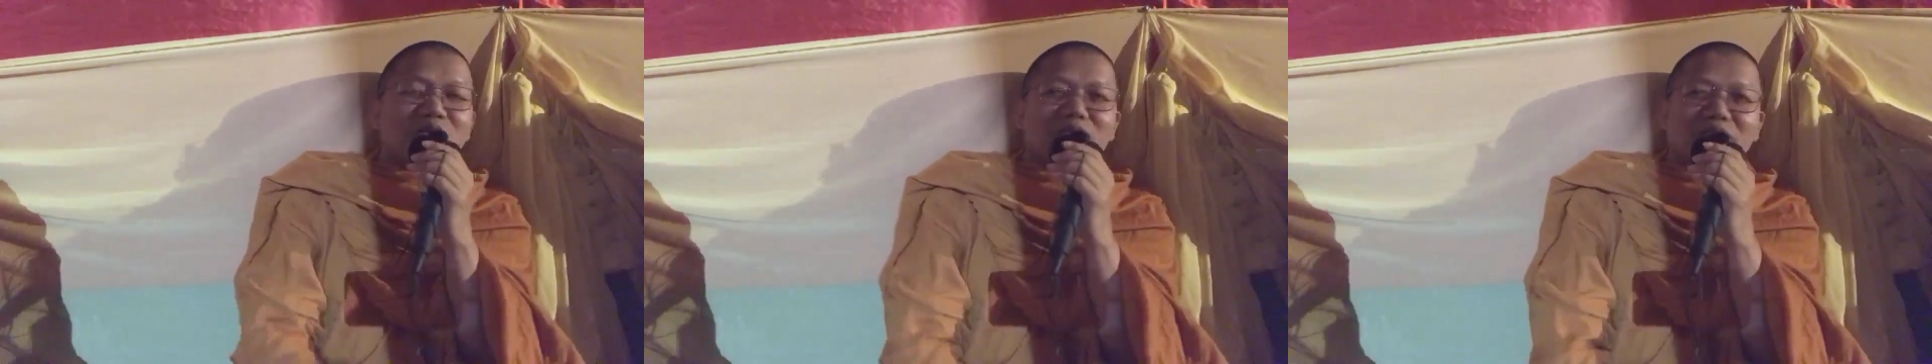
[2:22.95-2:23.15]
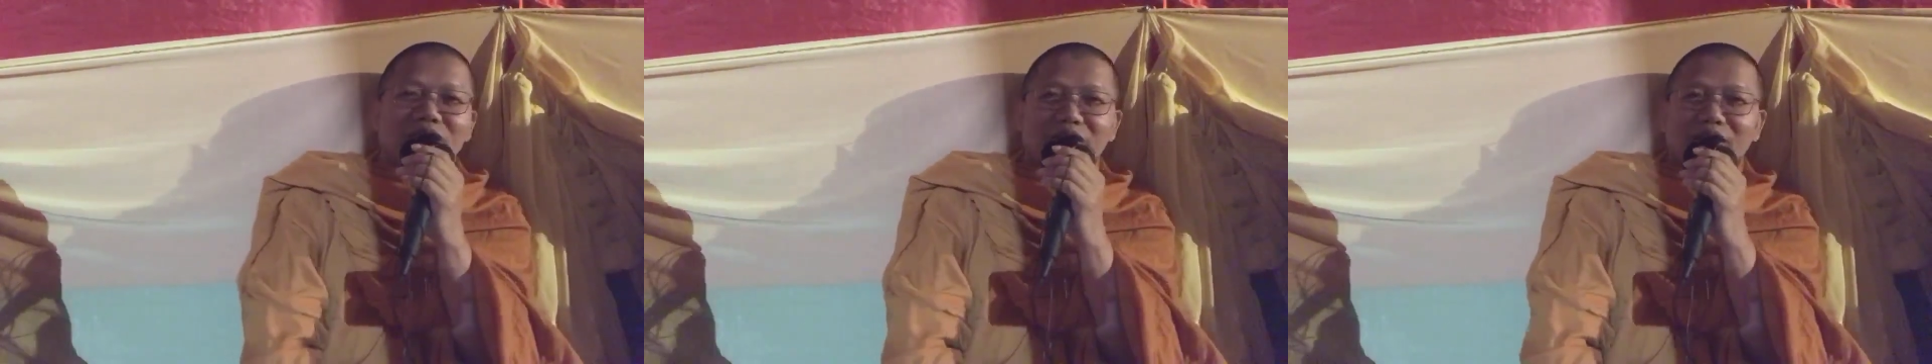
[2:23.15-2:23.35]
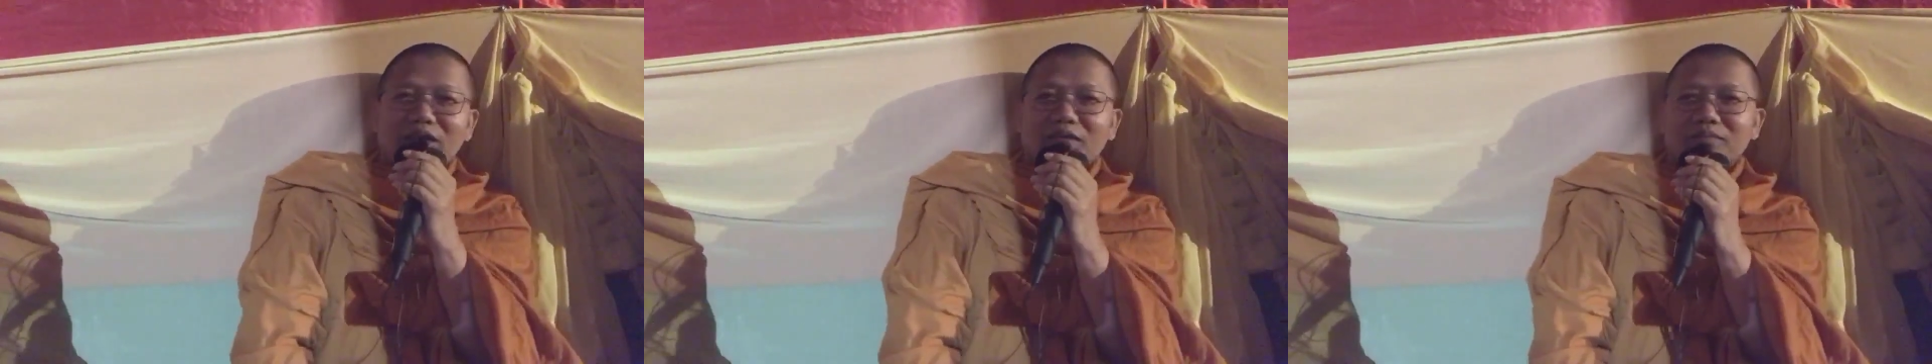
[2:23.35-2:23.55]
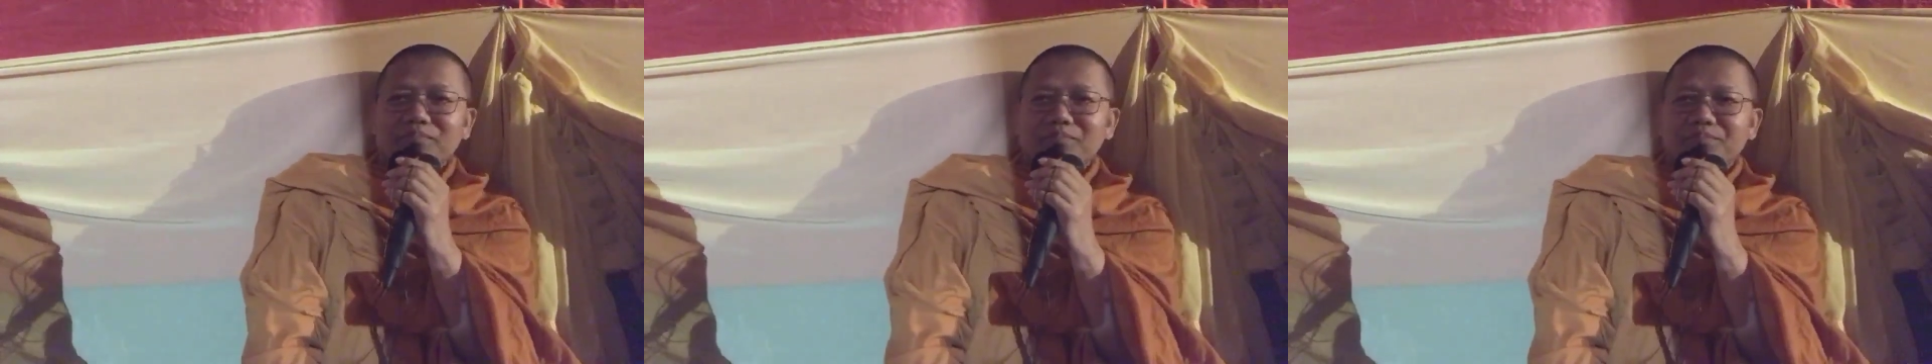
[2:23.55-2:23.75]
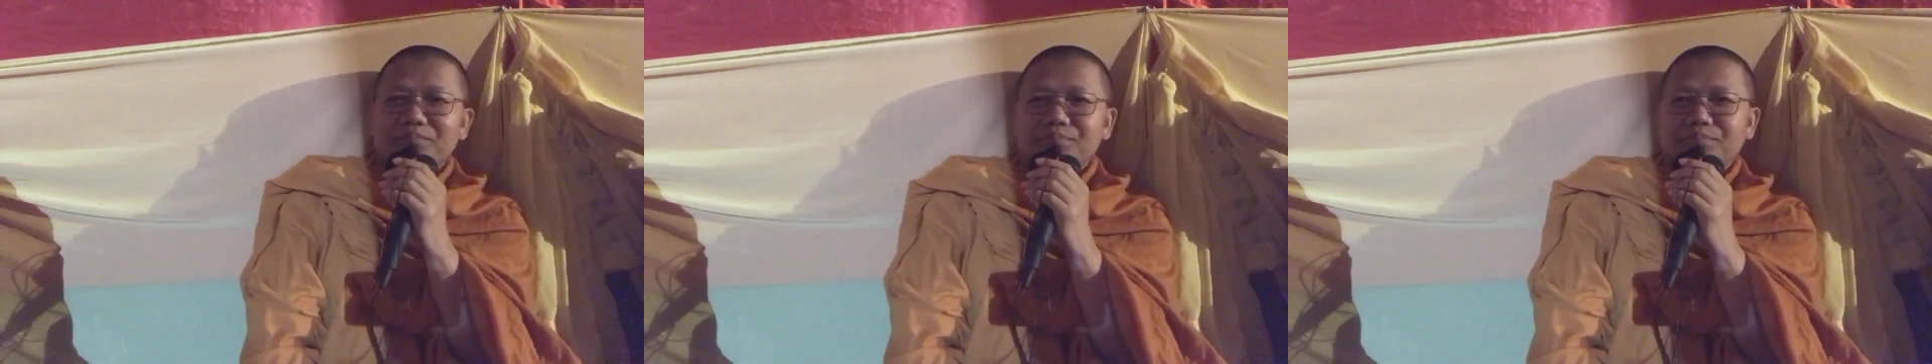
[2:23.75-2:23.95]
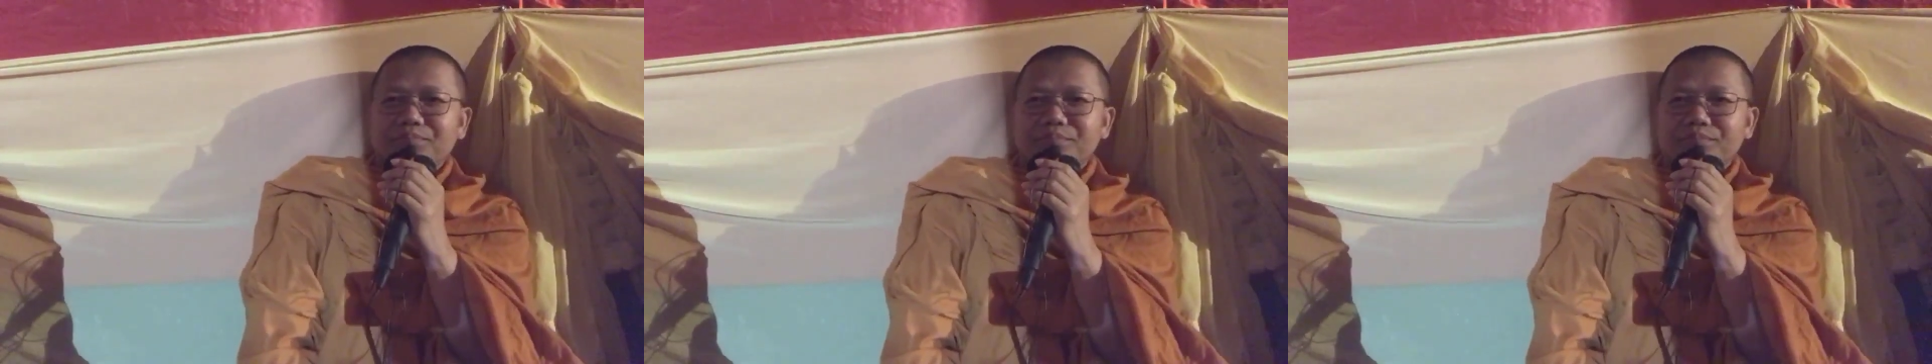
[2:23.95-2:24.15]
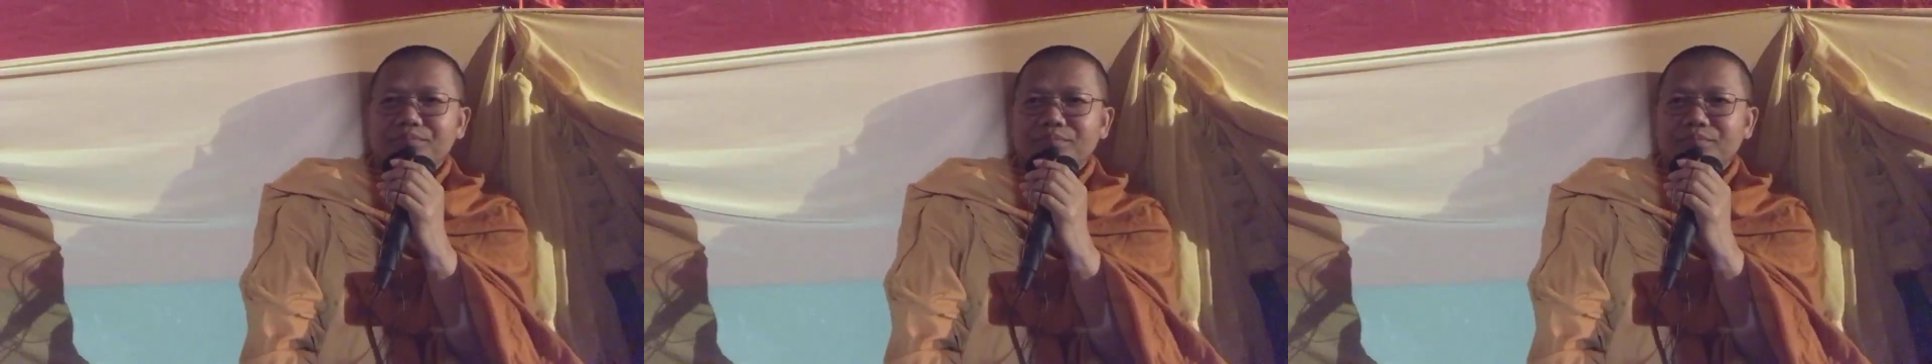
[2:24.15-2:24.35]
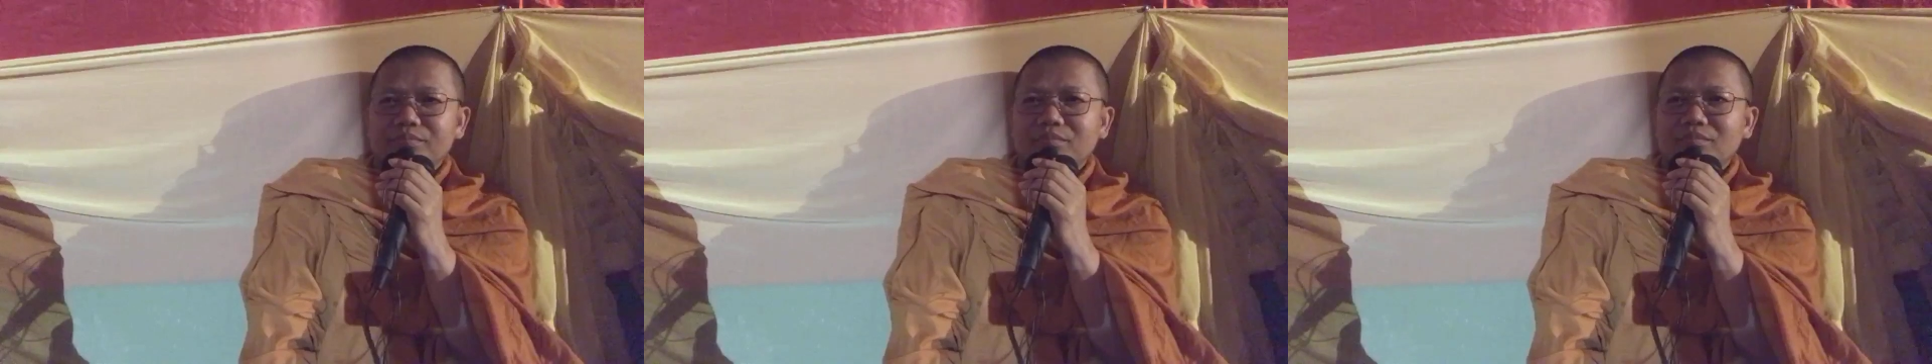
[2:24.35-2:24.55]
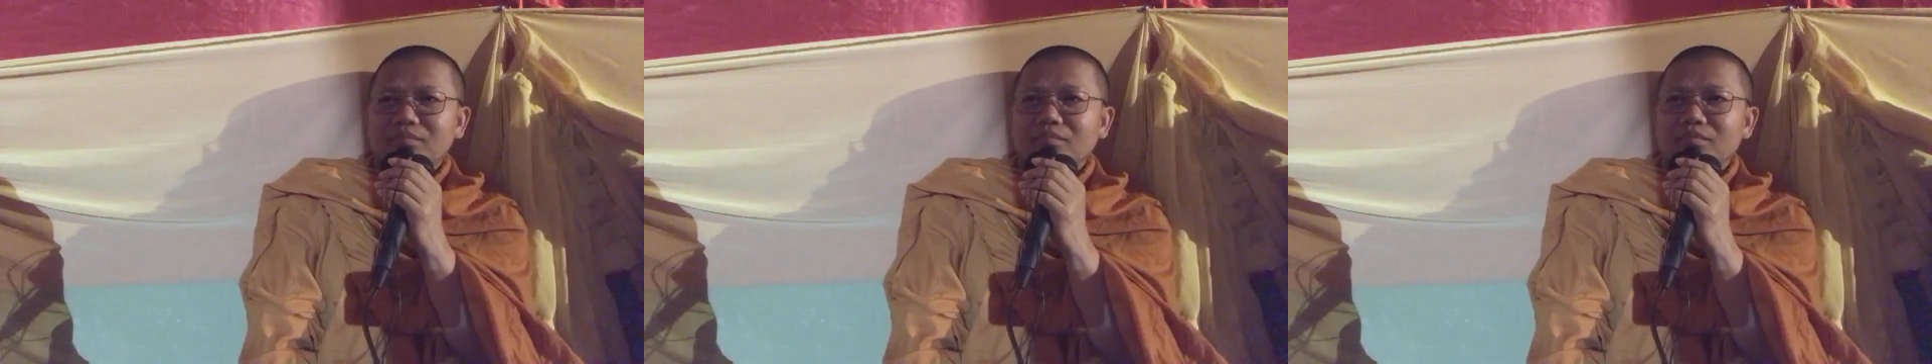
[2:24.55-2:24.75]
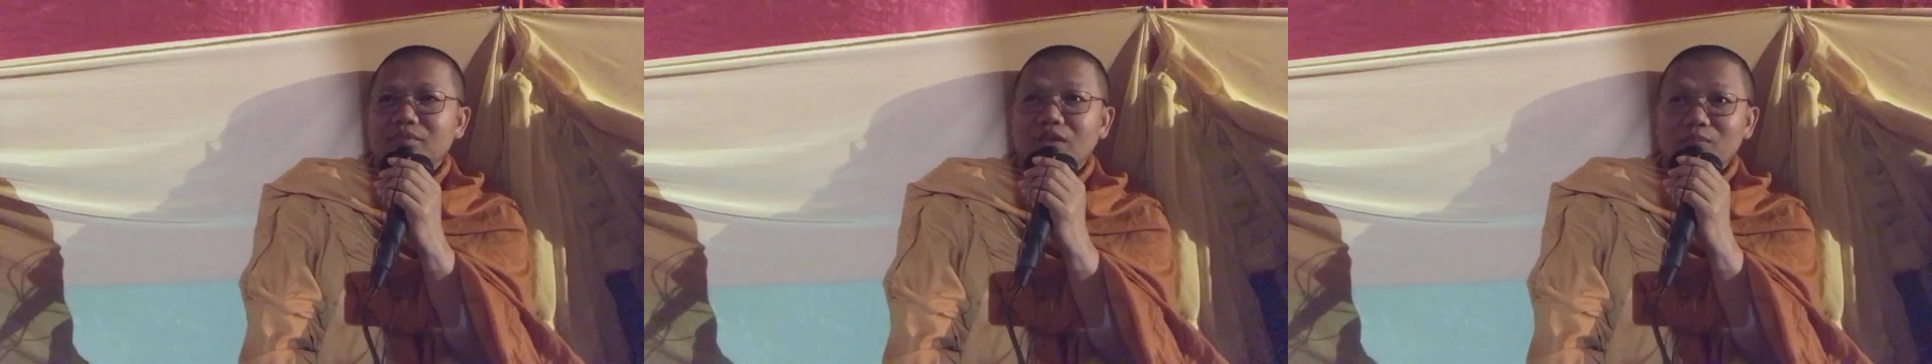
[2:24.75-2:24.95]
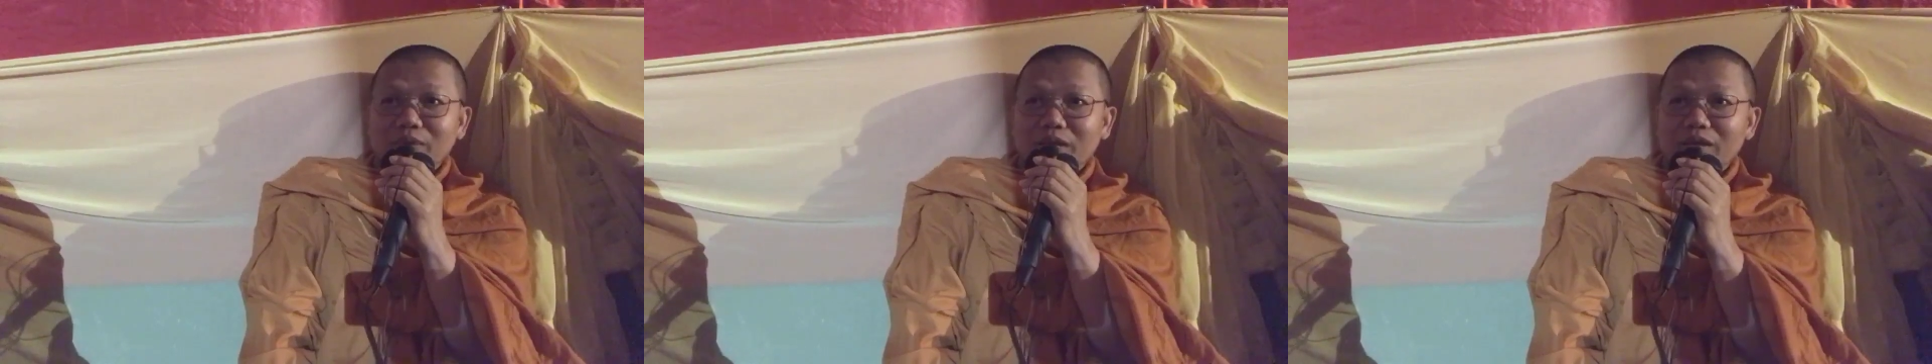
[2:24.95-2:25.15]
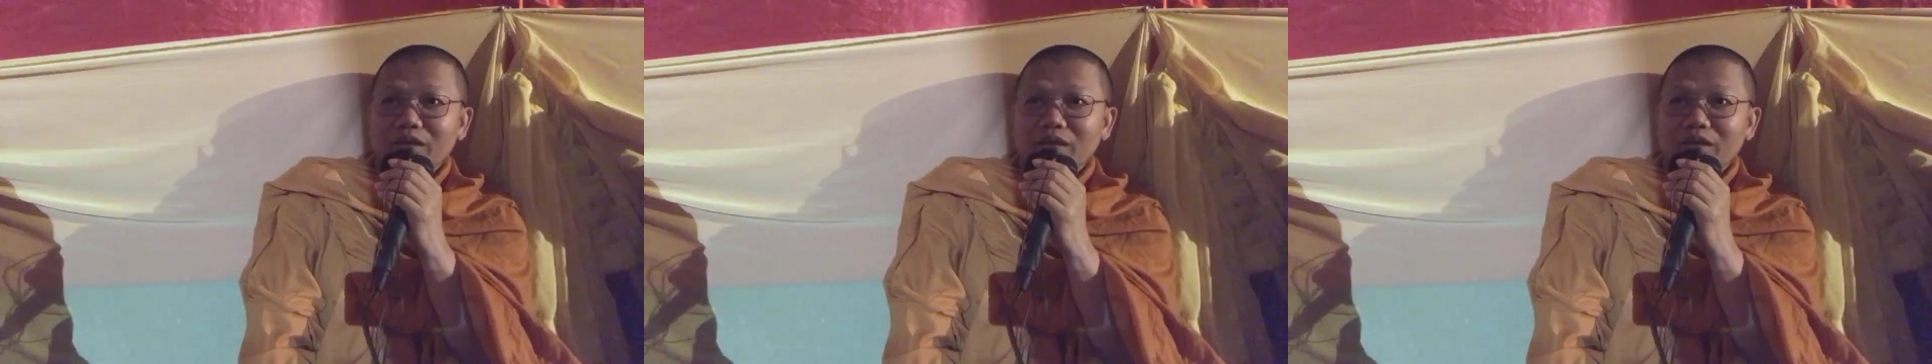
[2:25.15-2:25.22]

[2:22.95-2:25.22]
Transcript: vậy vậy mến á